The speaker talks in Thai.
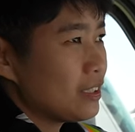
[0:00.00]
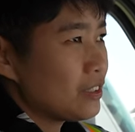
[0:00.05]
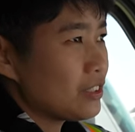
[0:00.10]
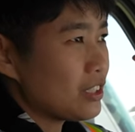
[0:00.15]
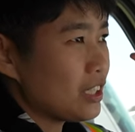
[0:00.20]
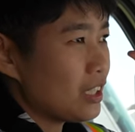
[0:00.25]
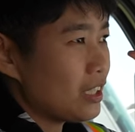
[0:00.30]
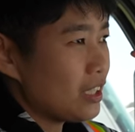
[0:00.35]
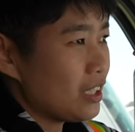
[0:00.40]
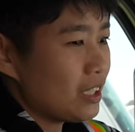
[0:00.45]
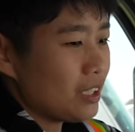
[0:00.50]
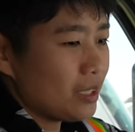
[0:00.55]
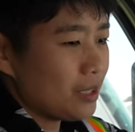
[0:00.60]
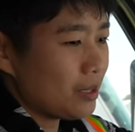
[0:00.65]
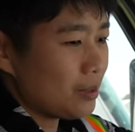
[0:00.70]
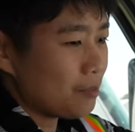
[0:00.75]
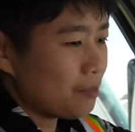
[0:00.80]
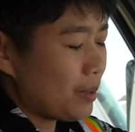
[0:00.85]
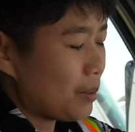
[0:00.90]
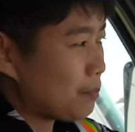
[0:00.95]
เจอ
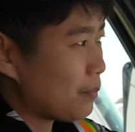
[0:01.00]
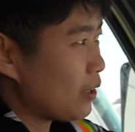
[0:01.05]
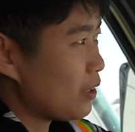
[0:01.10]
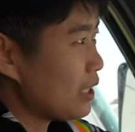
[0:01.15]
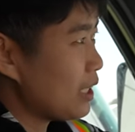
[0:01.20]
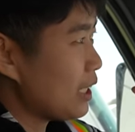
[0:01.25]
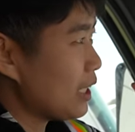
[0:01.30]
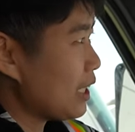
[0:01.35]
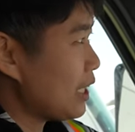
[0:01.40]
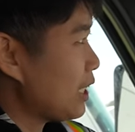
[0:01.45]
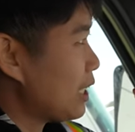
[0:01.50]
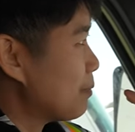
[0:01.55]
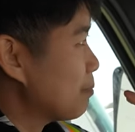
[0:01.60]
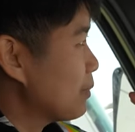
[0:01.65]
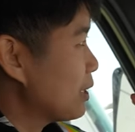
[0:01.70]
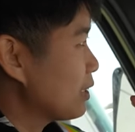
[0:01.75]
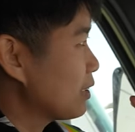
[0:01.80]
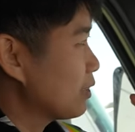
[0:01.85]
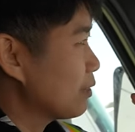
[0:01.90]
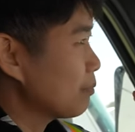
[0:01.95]
แบบเขาเรียกอะไรอ่ะเห
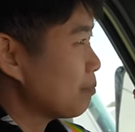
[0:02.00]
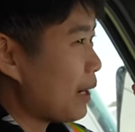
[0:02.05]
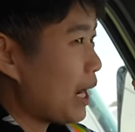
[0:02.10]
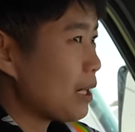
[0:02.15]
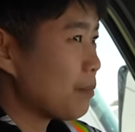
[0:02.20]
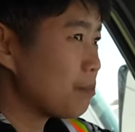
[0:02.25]
มือนพัก